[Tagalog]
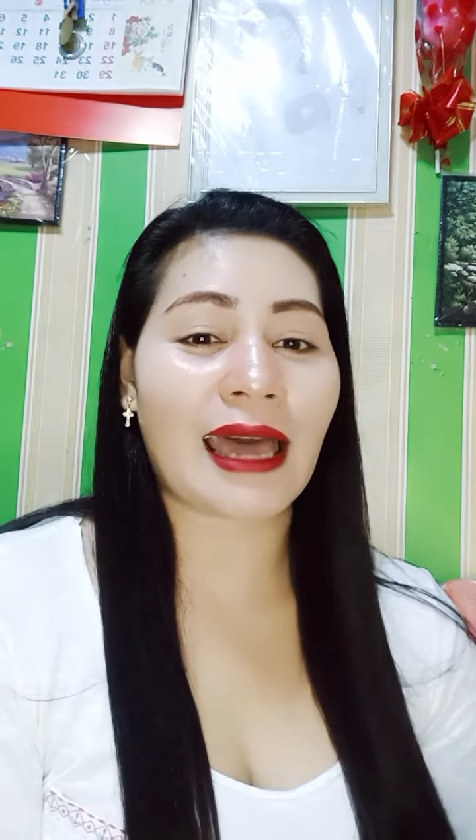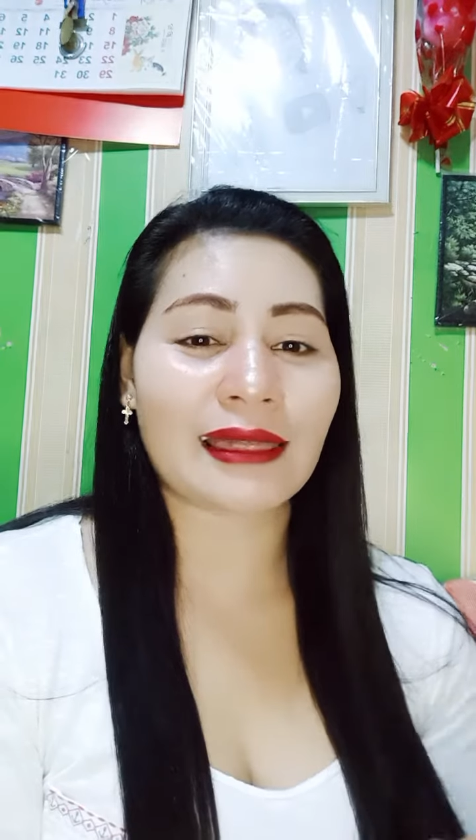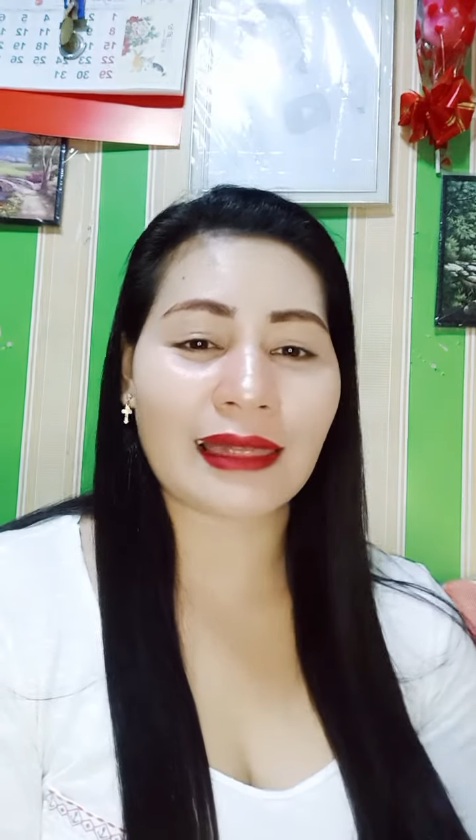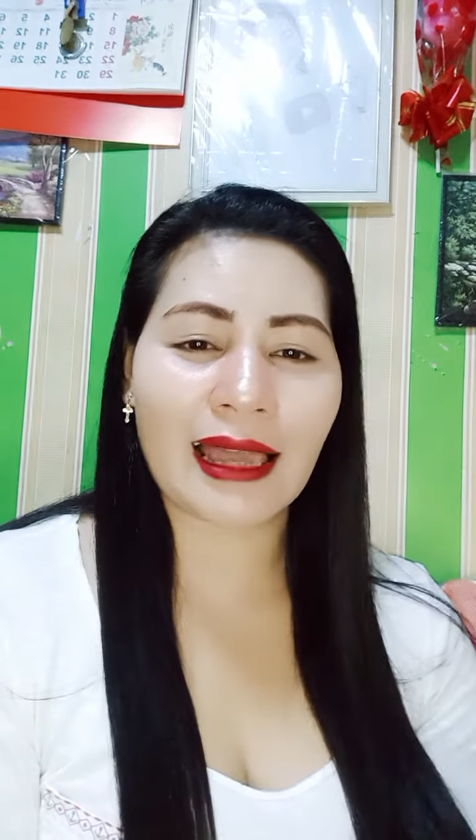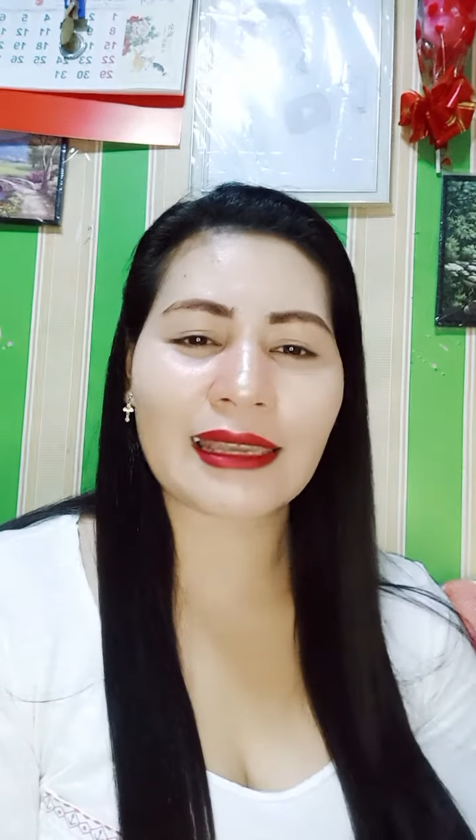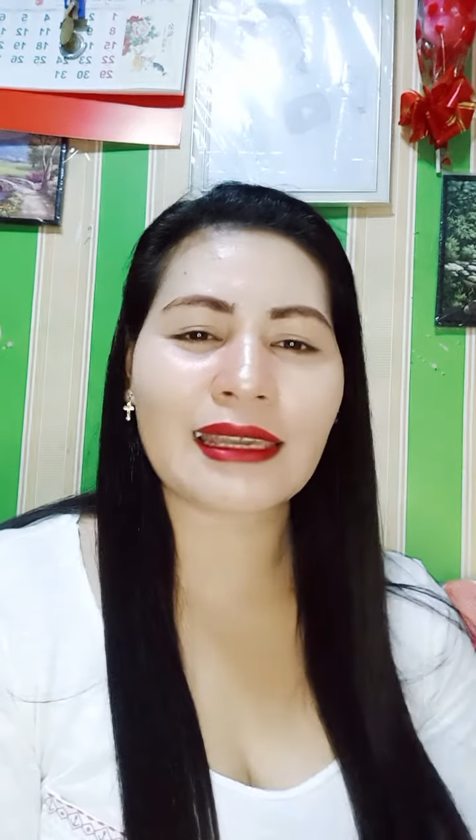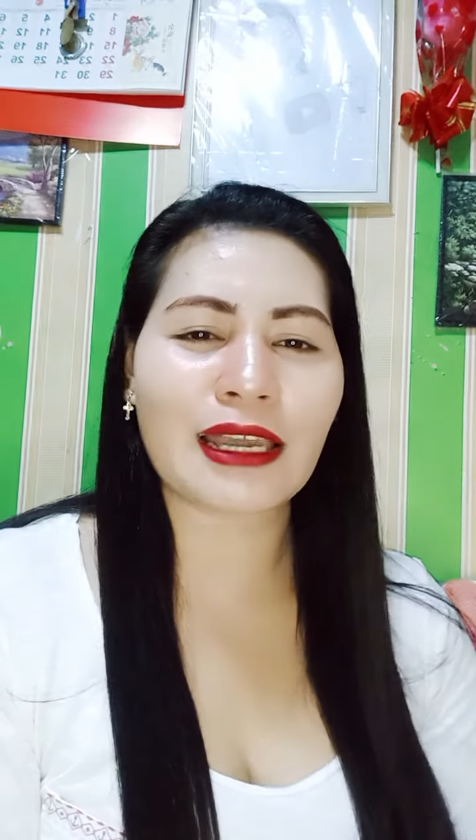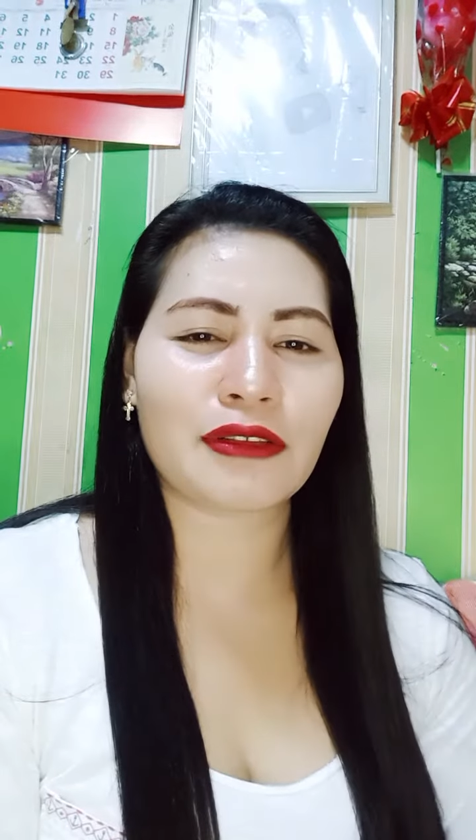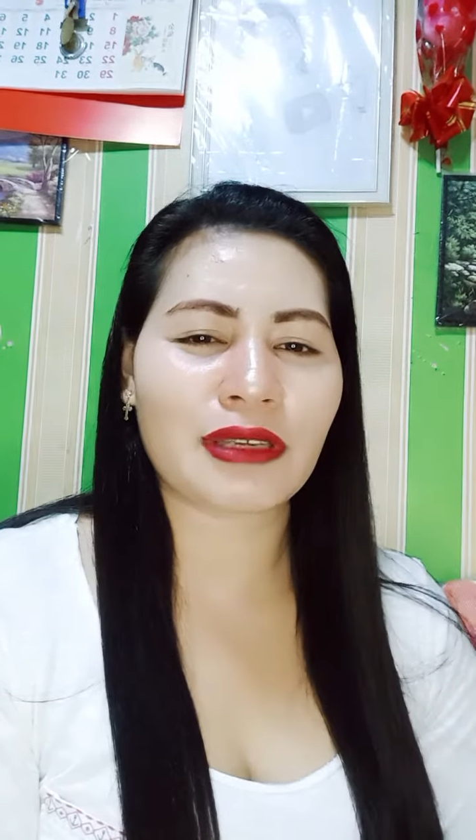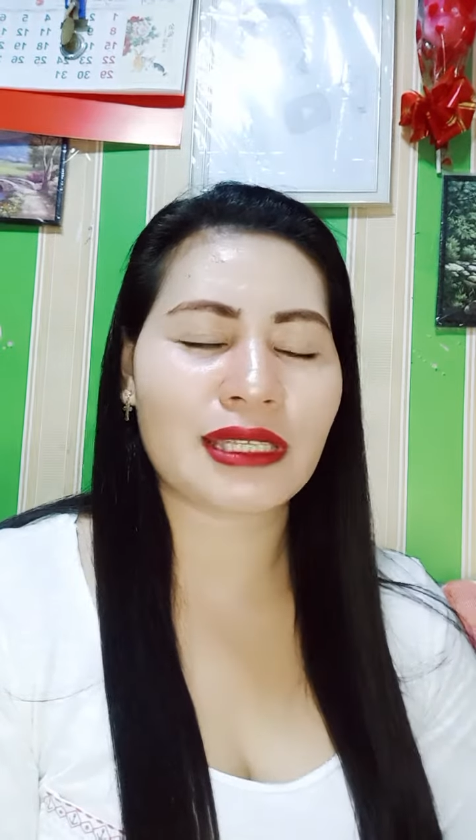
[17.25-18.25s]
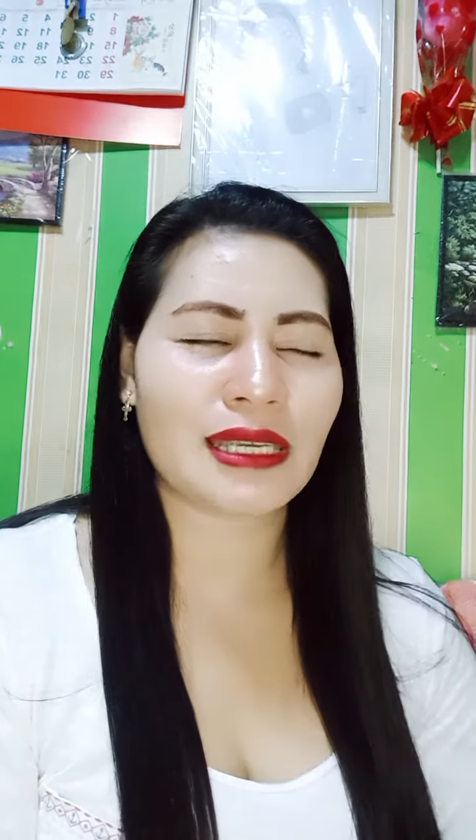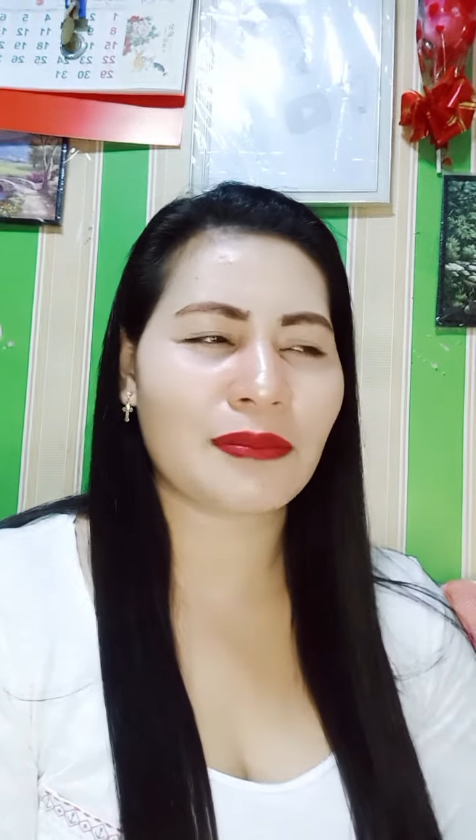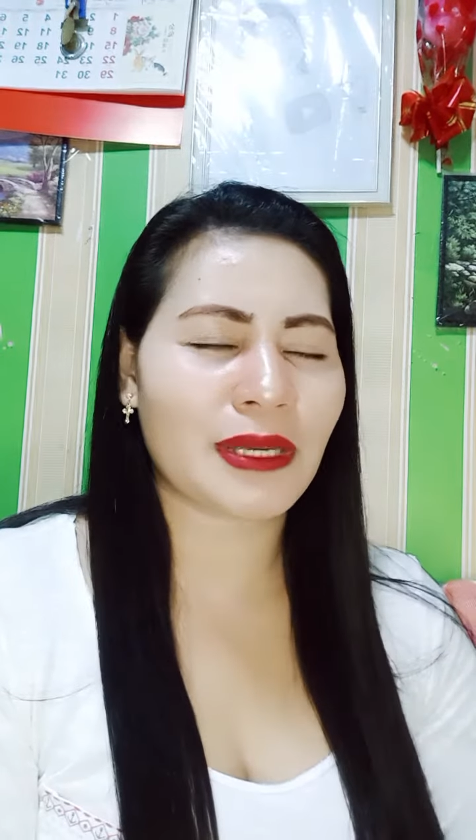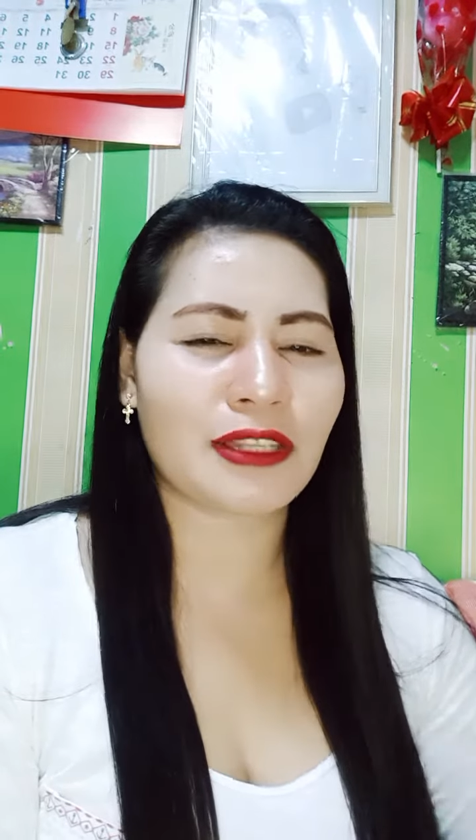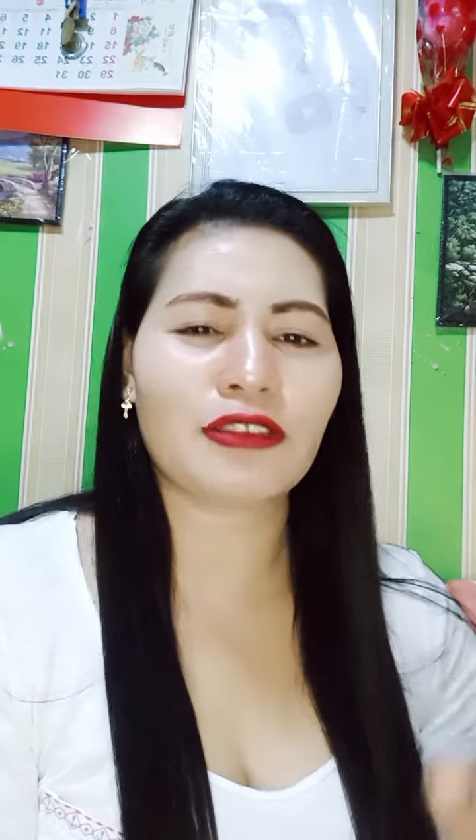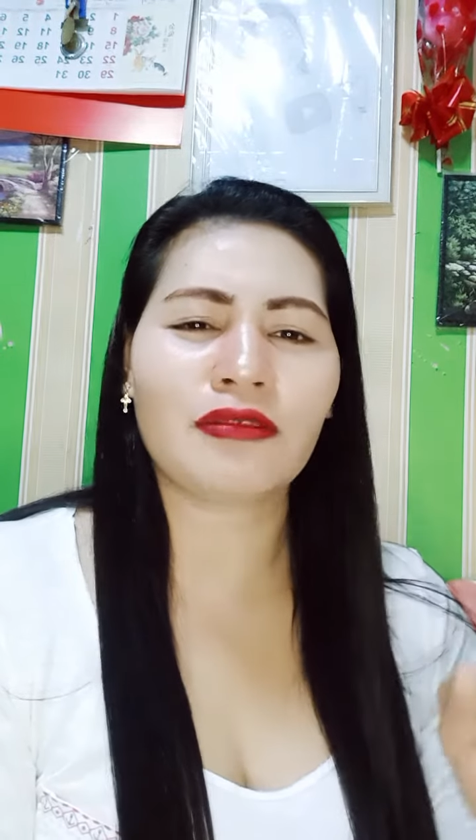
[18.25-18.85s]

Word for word: at lagi kayong isipin,